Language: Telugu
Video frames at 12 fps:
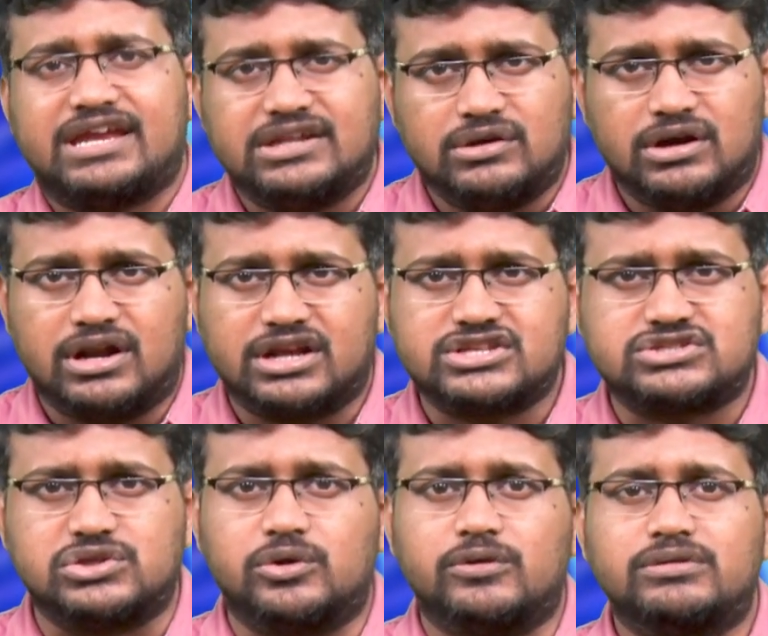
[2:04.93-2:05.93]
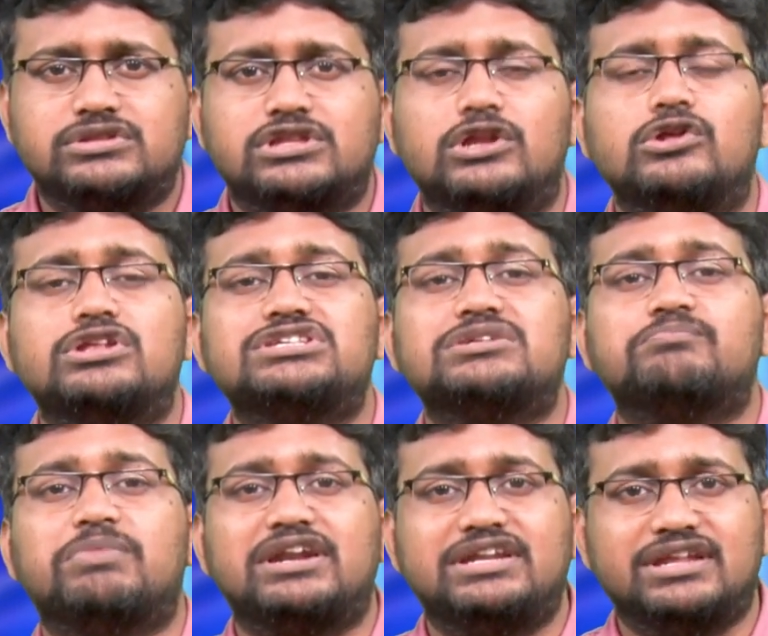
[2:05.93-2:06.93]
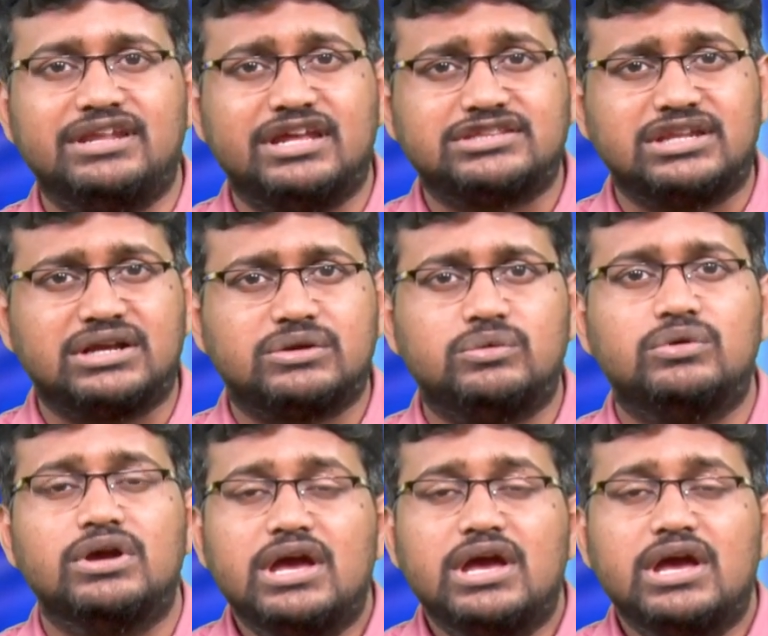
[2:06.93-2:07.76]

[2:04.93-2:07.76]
కిలోల డ్రగ్స్తో తెలుగుదేశం పార్టీ నేతలకు